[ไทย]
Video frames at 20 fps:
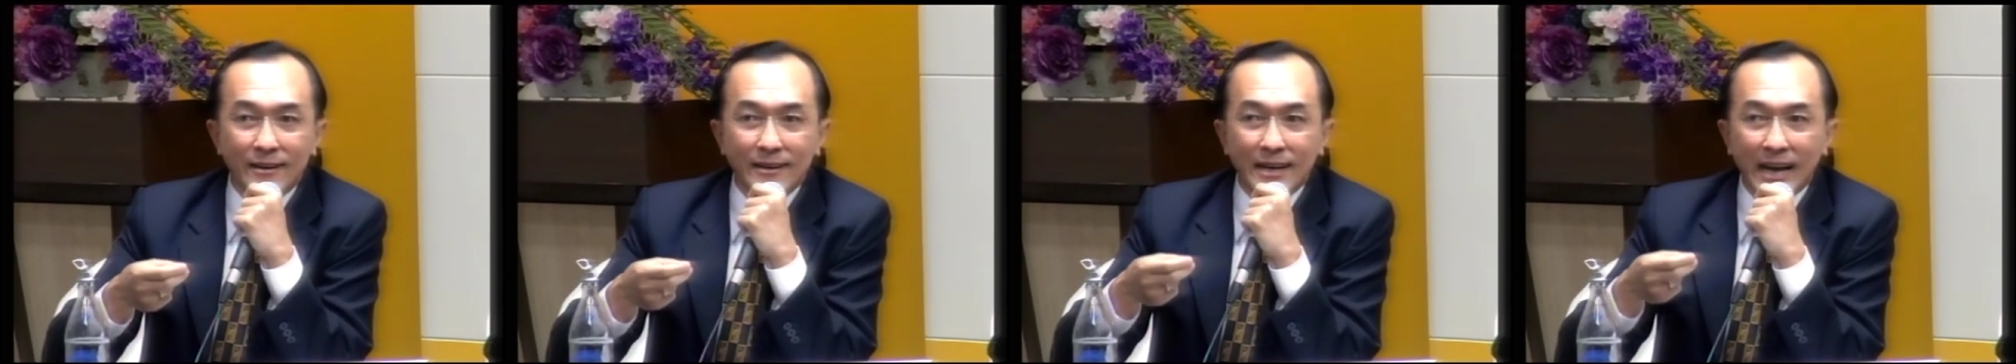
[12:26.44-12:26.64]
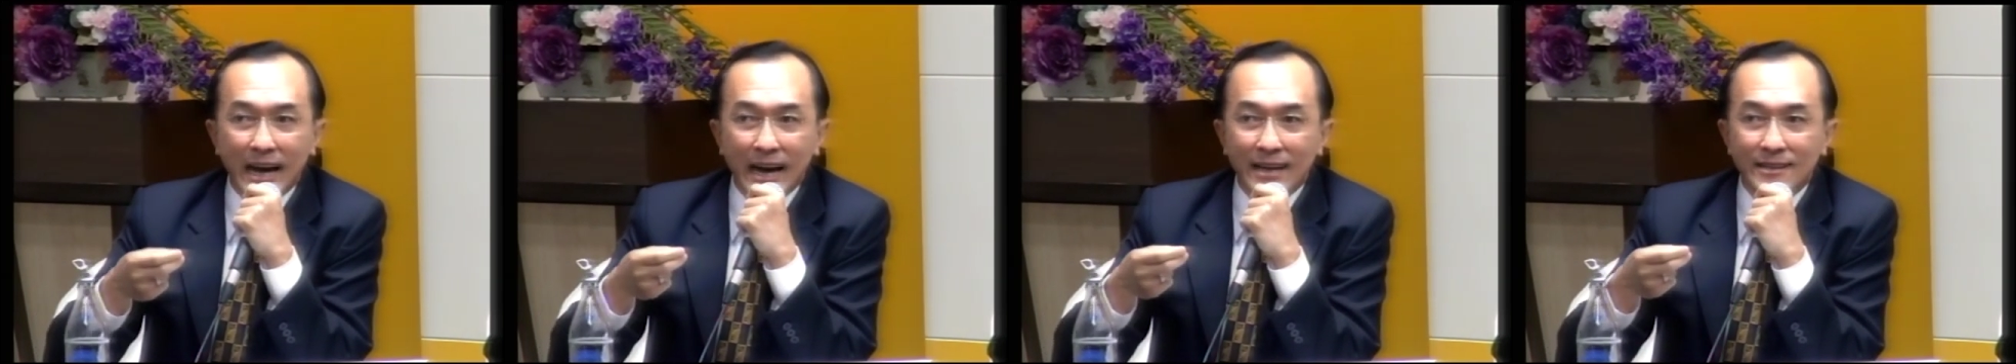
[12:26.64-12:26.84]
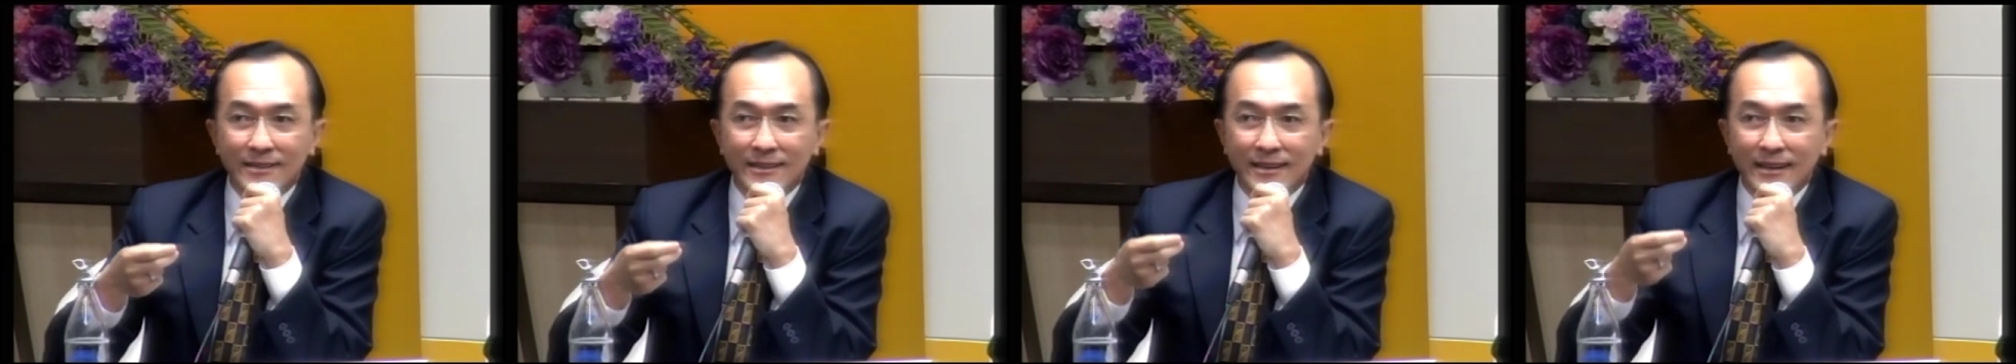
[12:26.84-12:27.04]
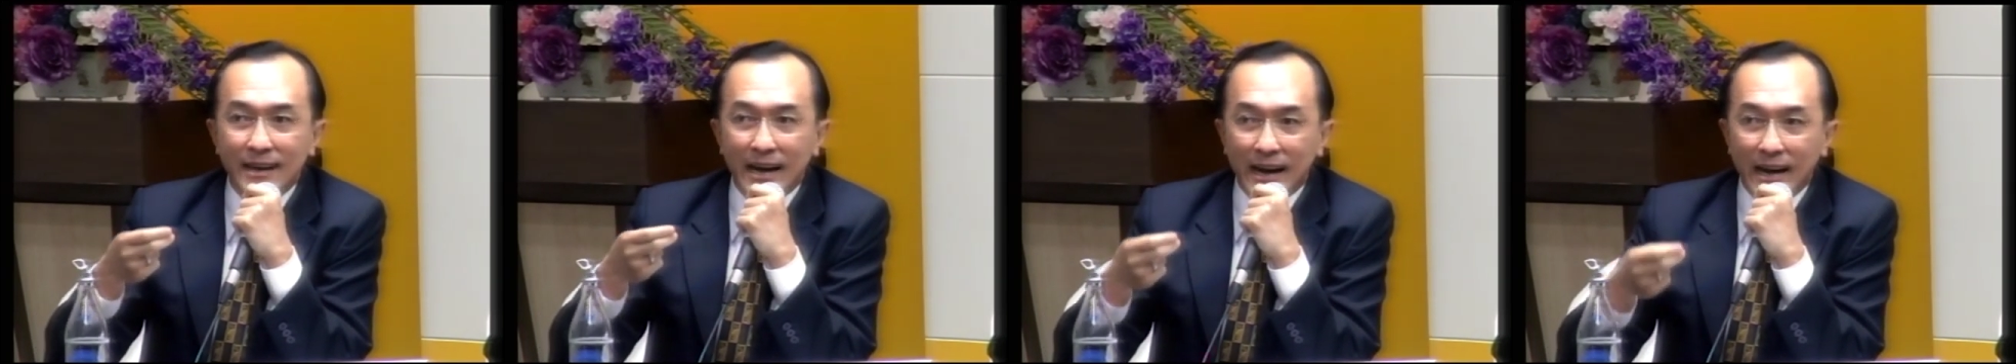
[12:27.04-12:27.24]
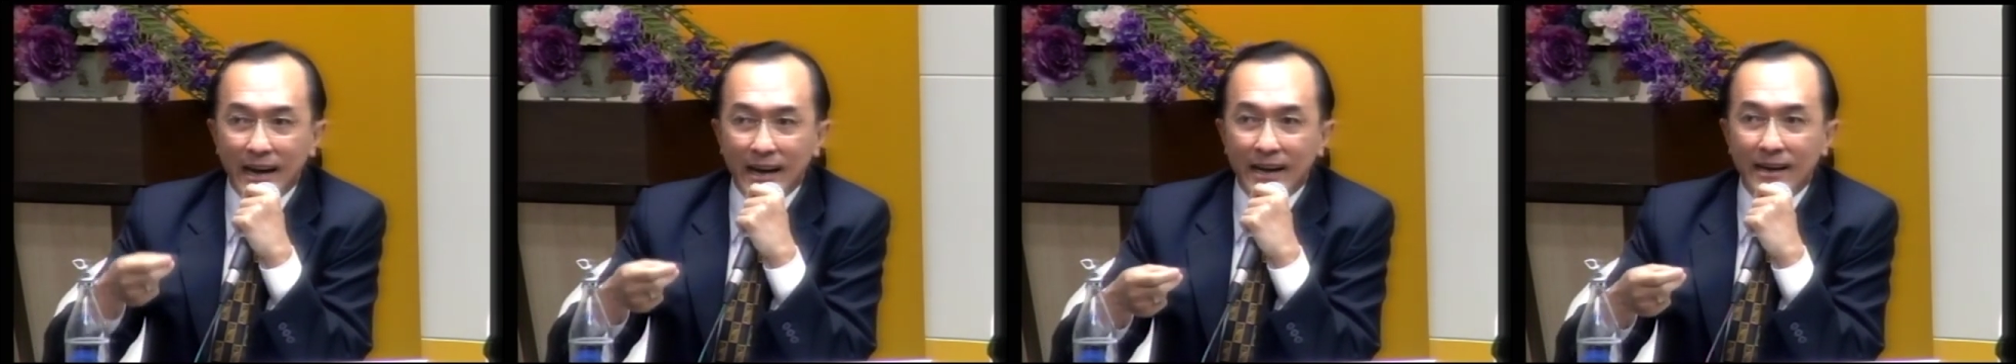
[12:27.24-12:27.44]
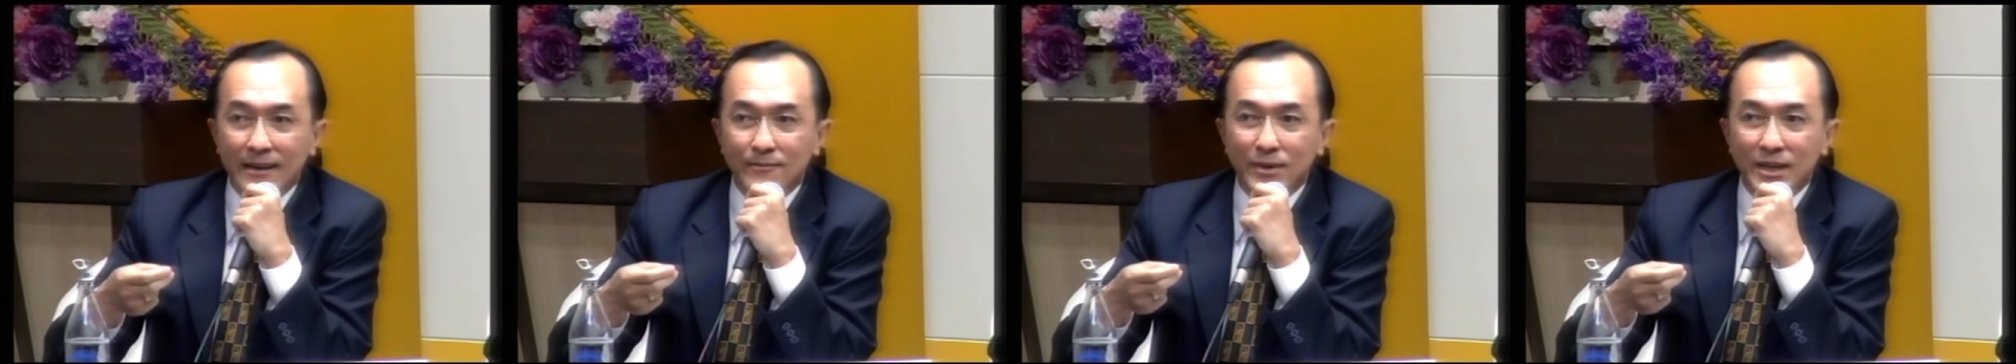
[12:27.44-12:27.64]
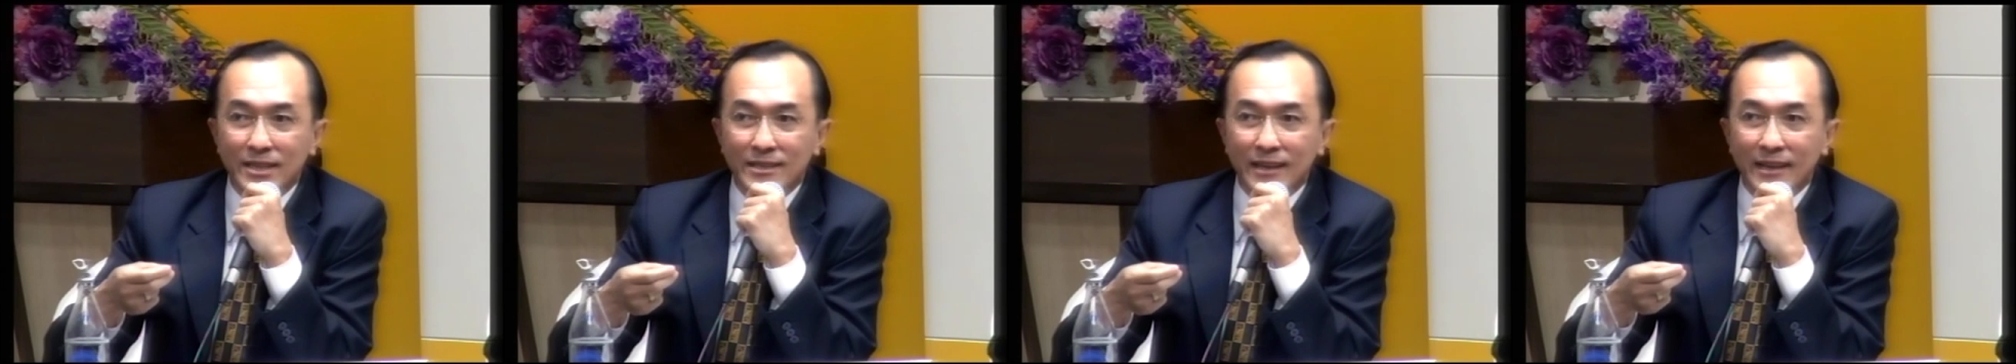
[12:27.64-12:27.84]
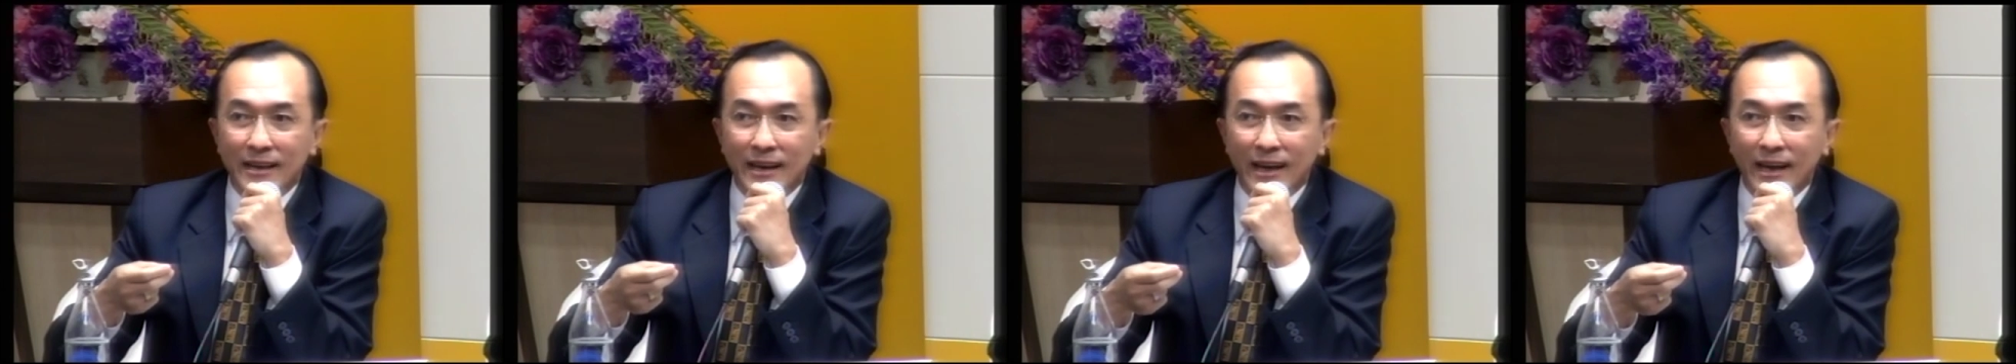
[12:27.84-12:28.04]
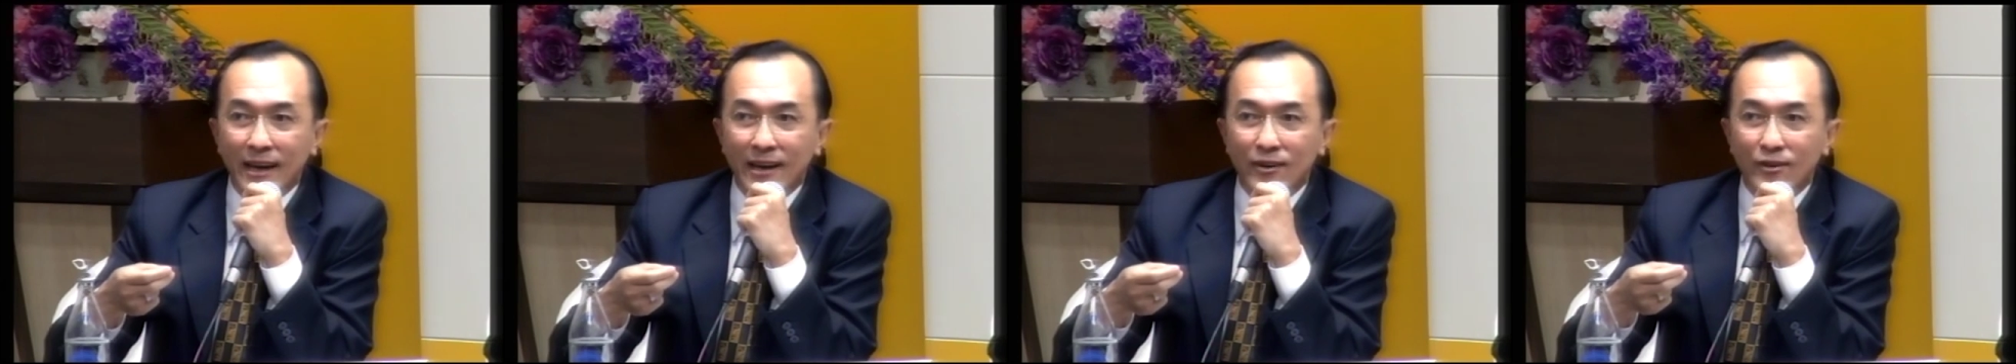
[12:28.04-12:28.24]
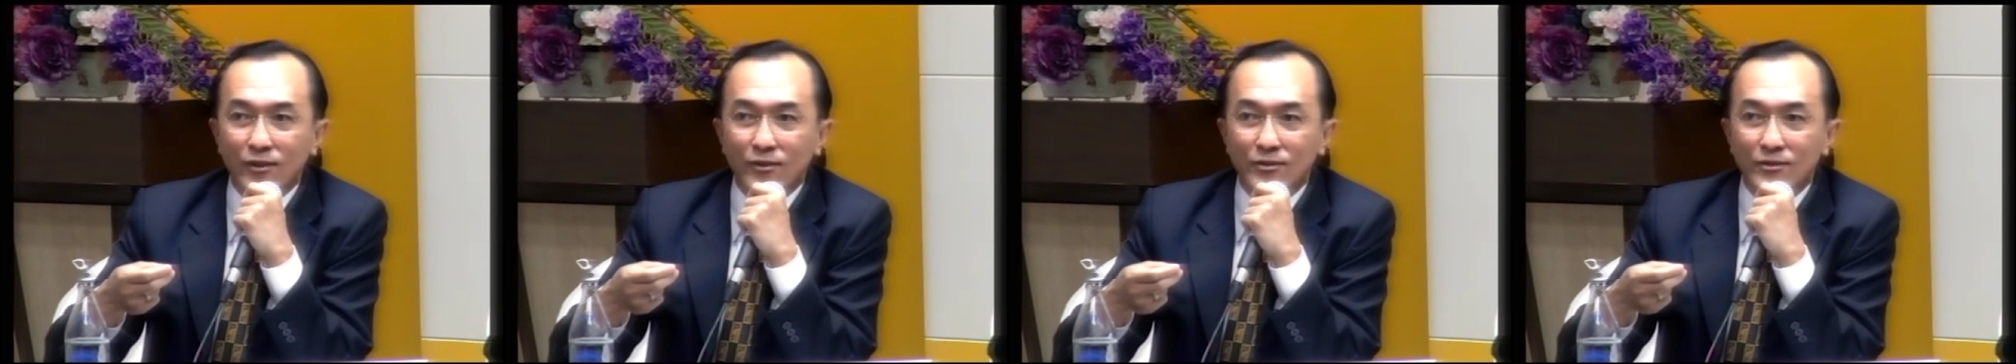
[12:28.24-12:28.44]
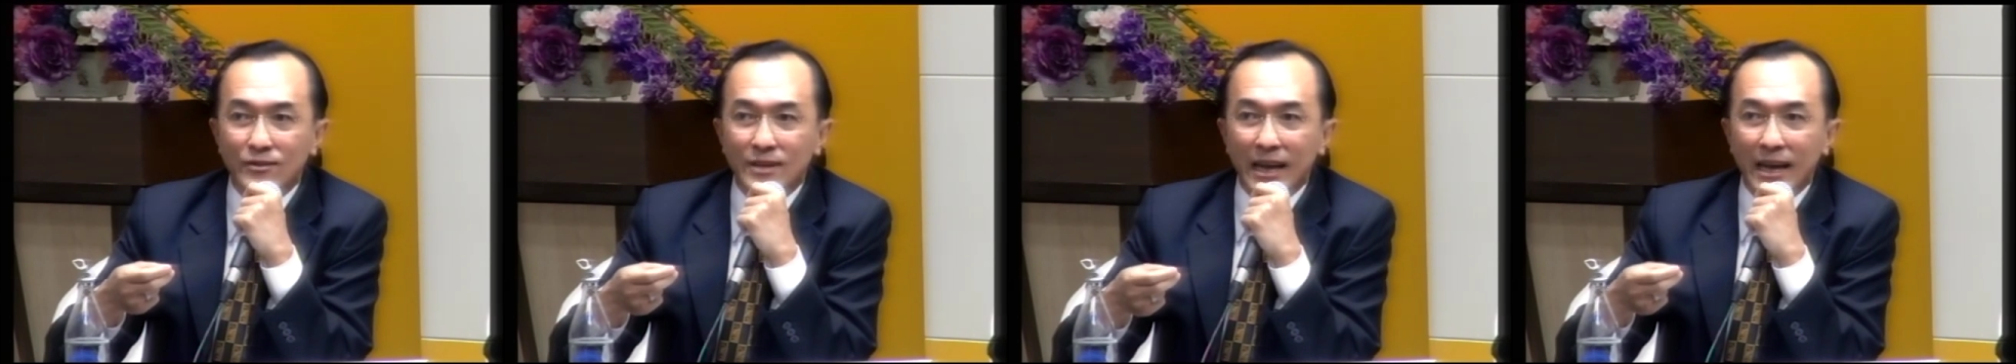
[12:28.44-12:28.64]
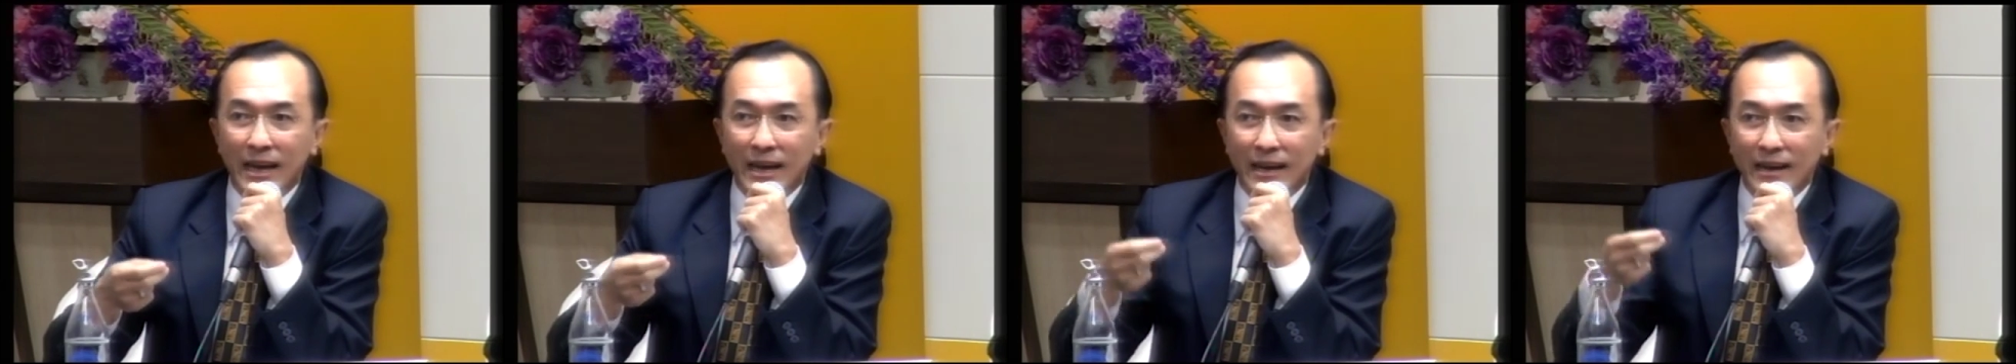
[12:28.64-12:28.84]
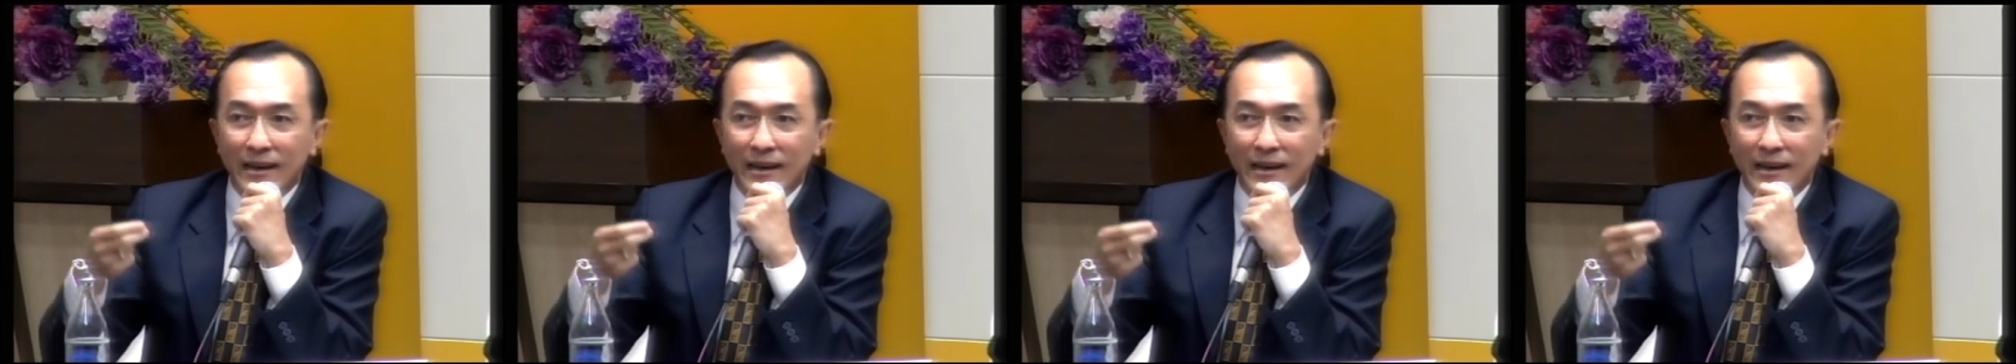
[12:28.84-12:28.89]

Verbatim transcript: ได้ถึง 5%แล้ว แต่